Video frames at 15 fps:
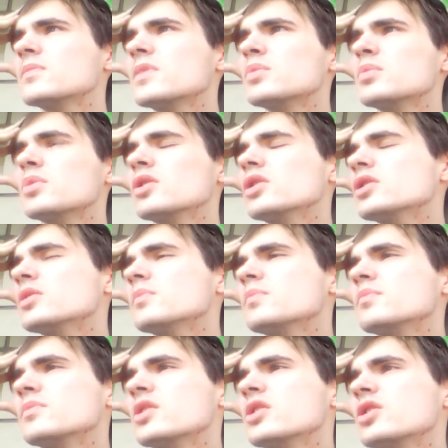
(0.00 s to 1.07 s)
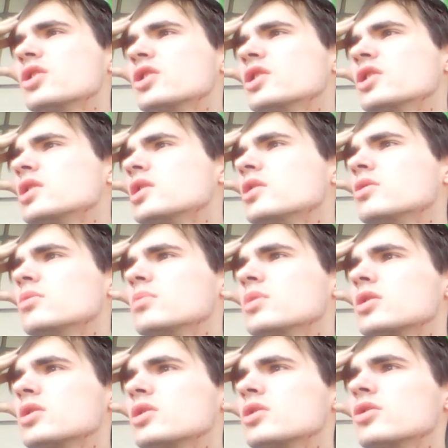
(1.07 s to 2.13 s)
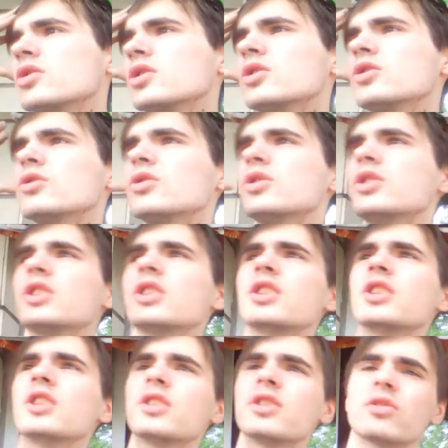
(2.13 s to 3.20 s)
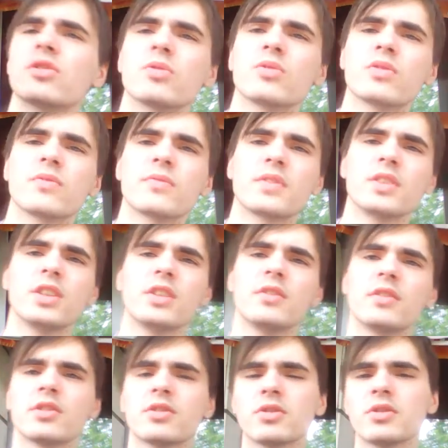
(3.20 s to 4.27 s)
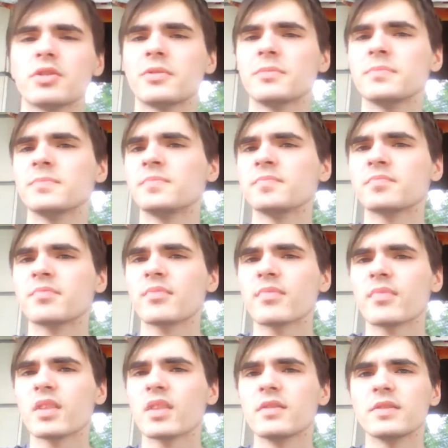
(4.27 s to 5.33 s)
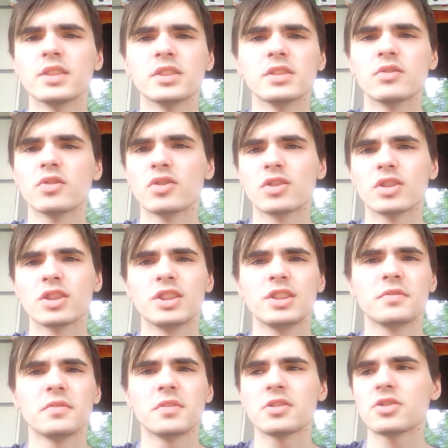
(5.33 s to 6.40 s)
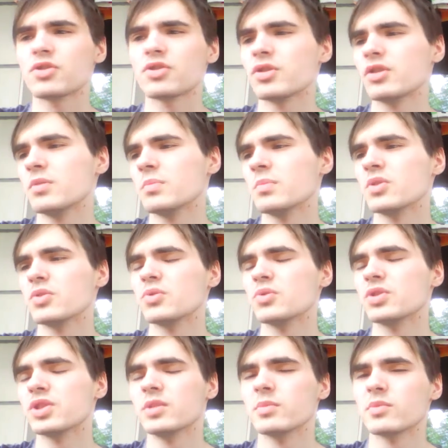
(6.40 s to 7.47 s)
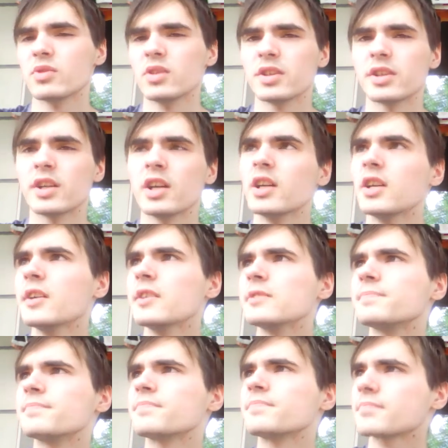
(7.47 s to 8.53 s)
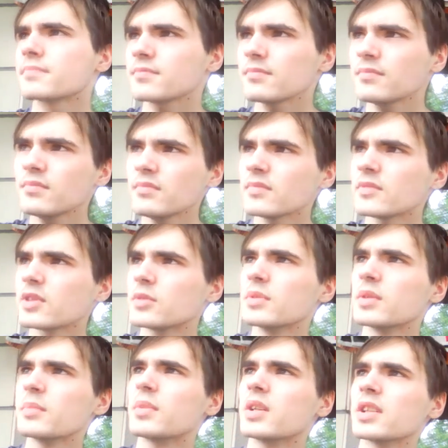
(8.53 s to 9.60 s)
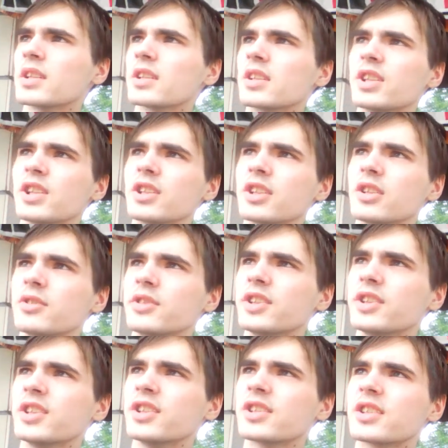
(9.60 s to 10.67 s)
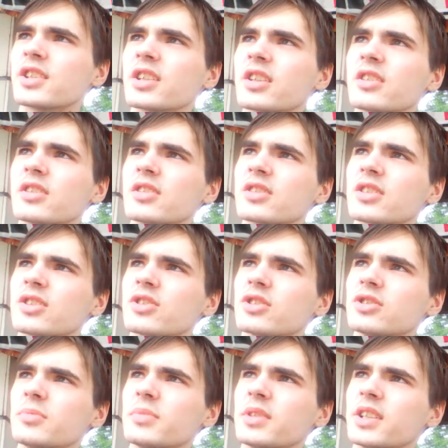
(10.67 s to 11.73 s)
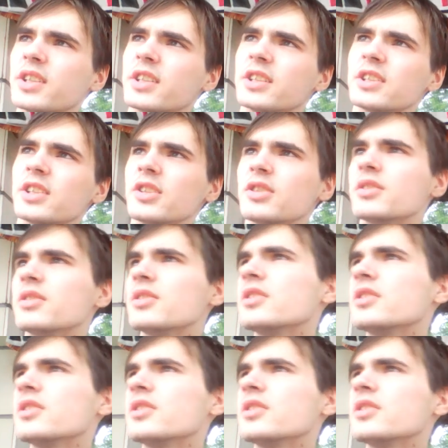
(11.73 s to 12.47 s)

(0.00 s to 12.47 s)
Тем более, даже если у меня кто-то из друзей есть тут в Киеве, то все равно это не факт, что я могу с ним гулять. У меня мало тех людей, с, с которыми я играю.